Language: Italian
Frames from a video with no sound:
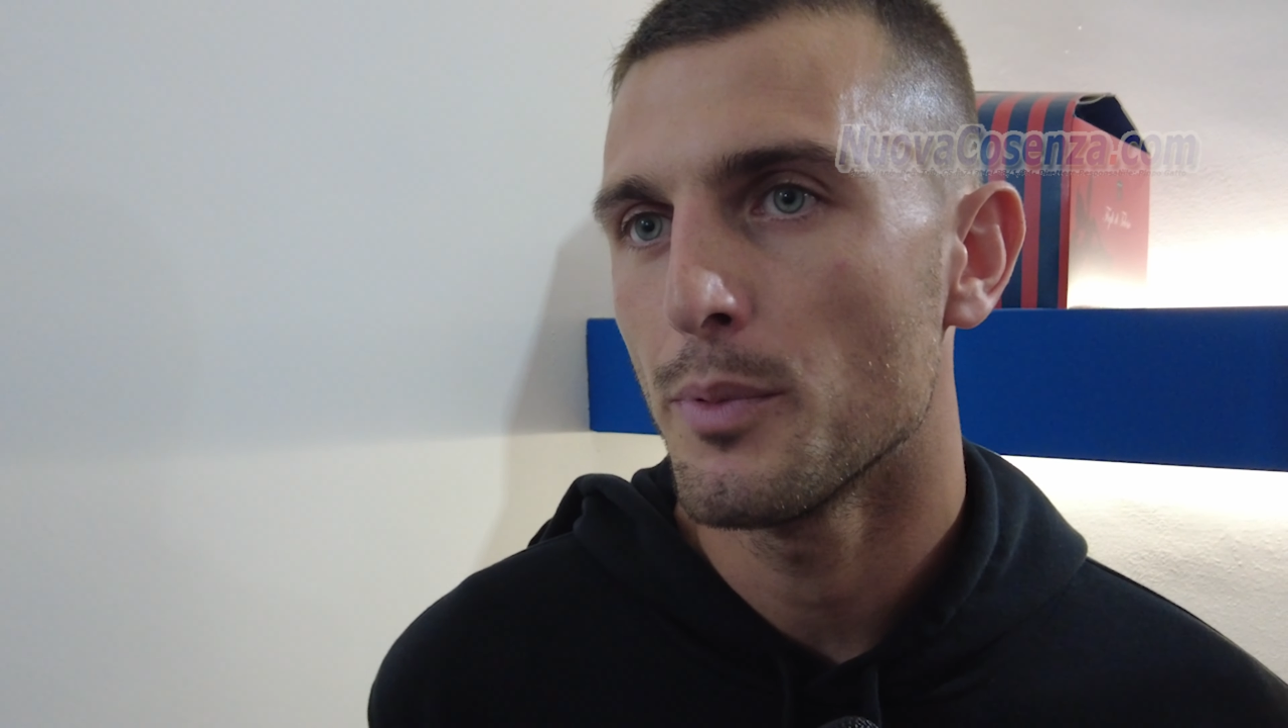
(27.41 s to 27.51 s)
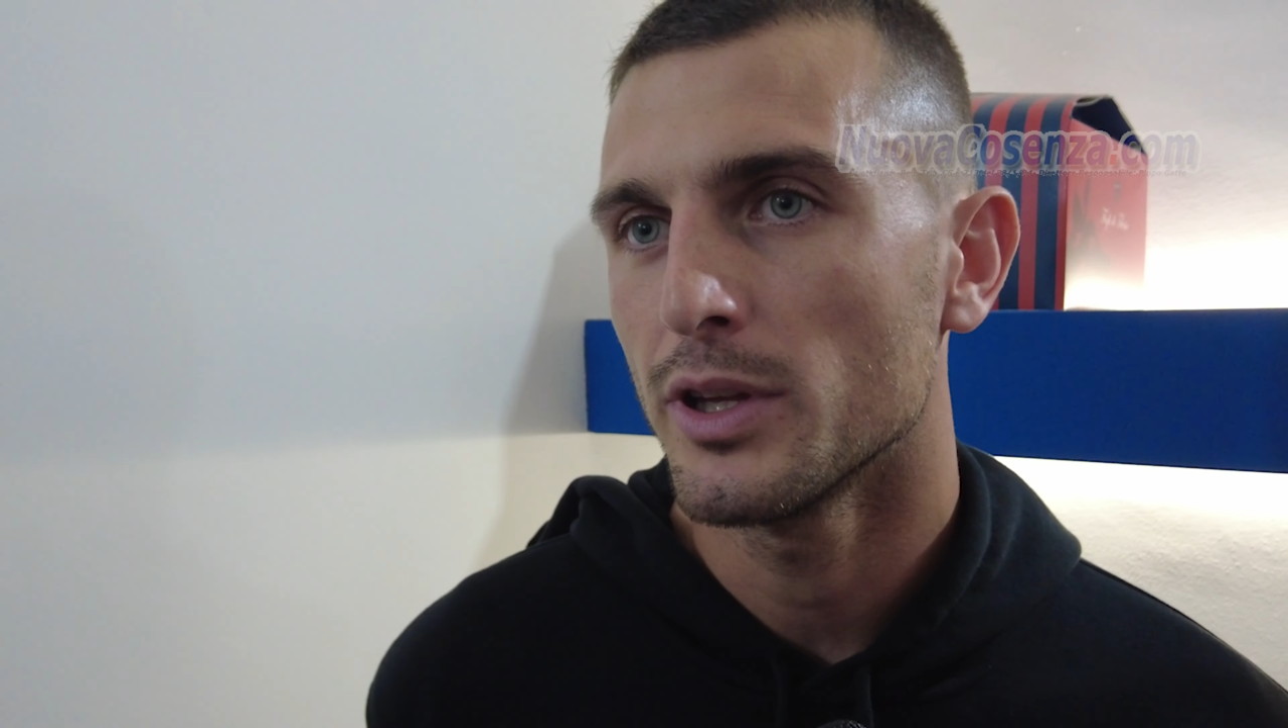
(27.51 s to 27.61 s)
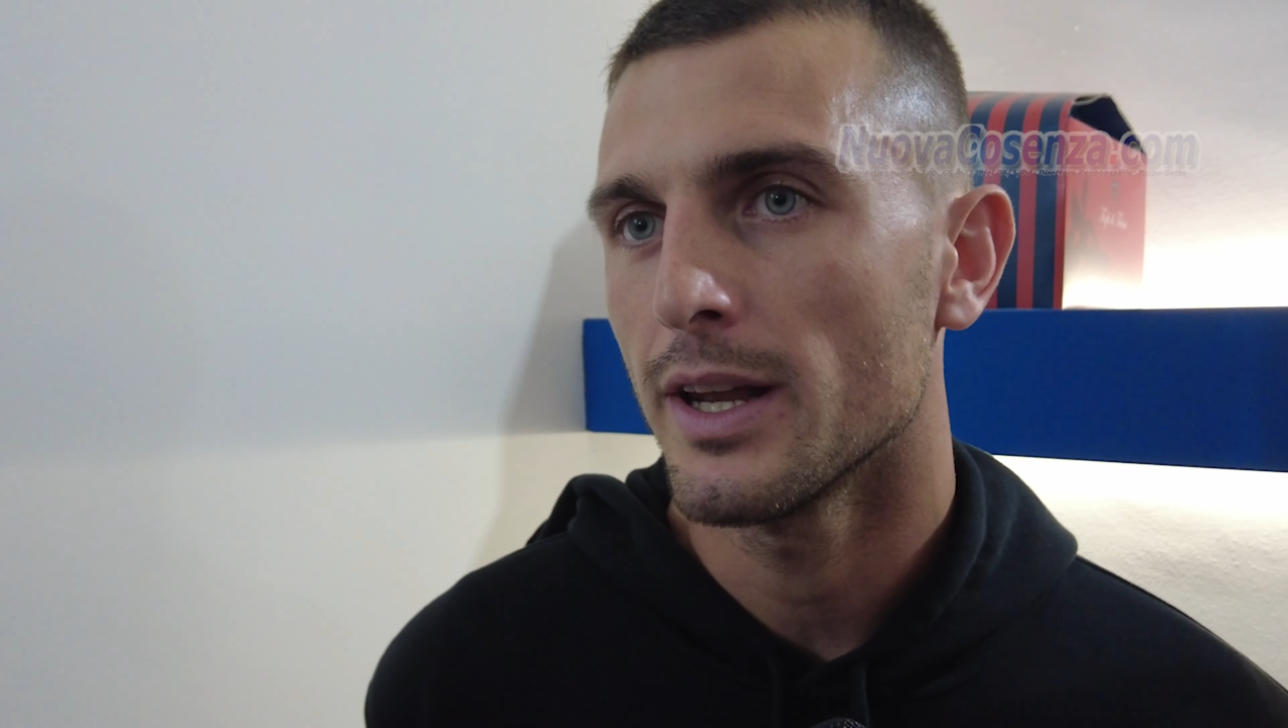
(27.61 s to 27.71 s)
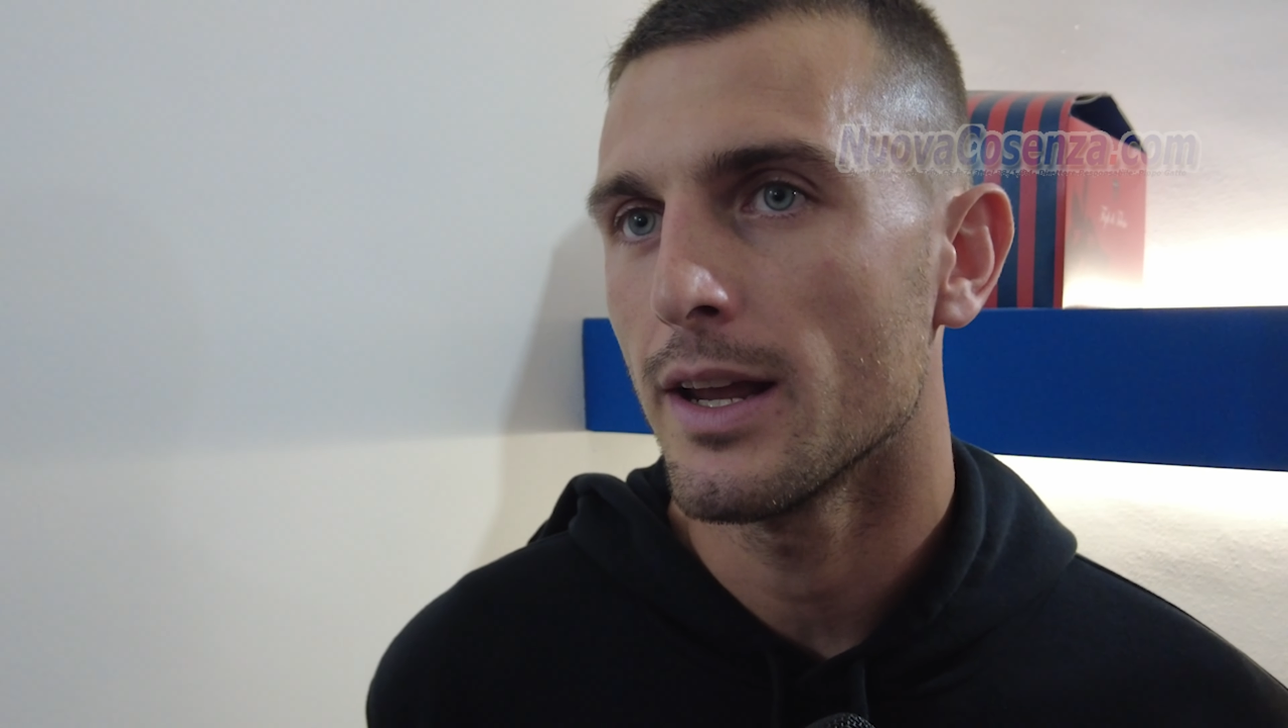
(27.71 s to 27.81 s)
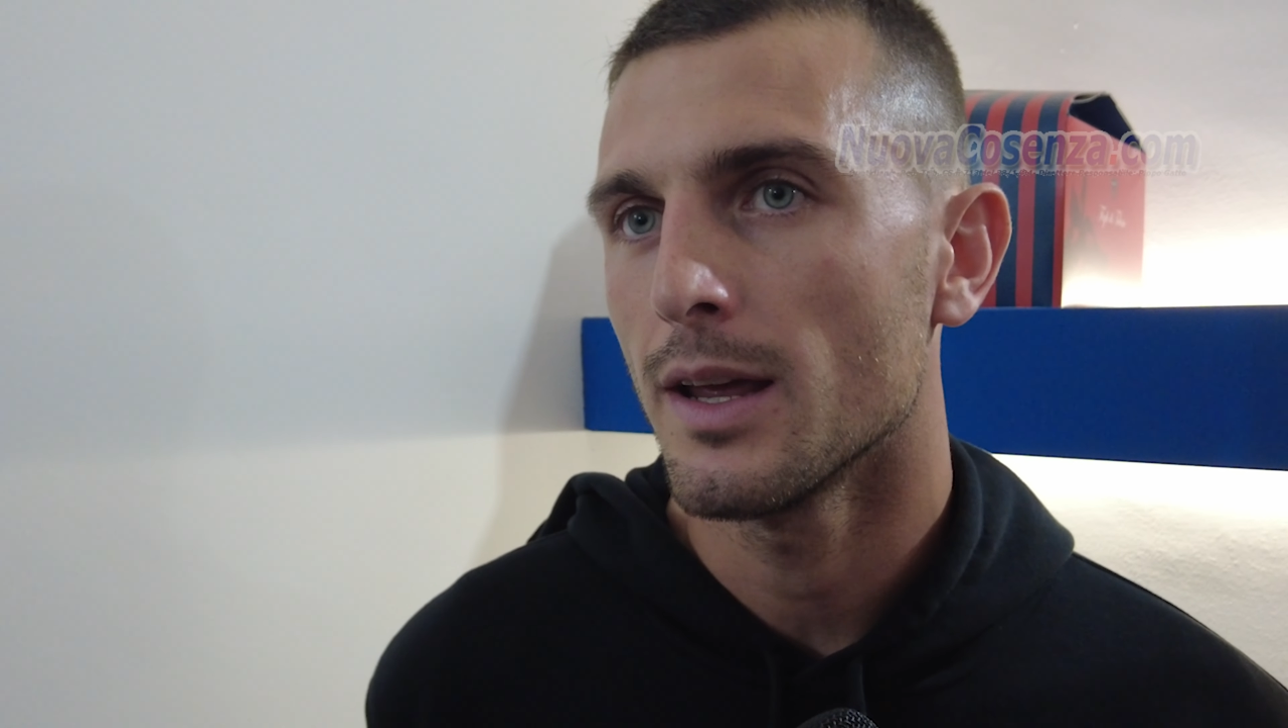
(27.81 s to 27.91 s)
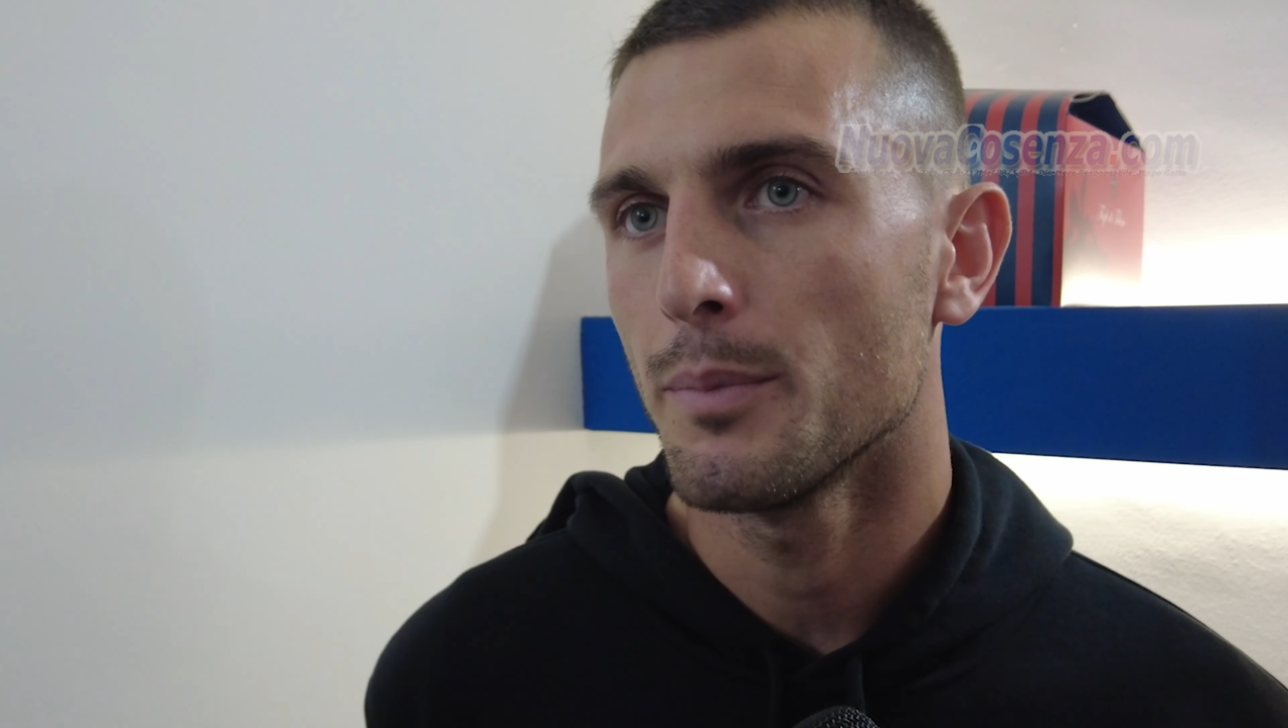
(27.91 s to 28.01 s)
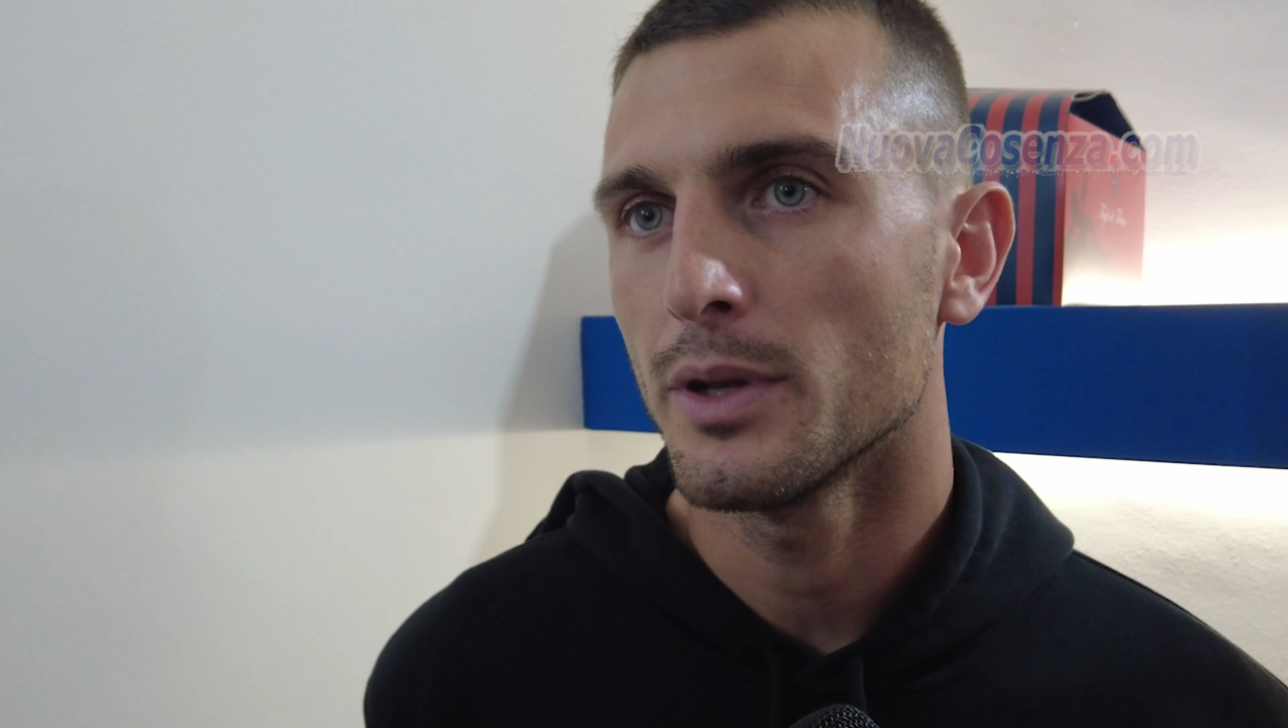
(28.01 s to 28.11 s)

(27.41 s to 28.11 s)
poter,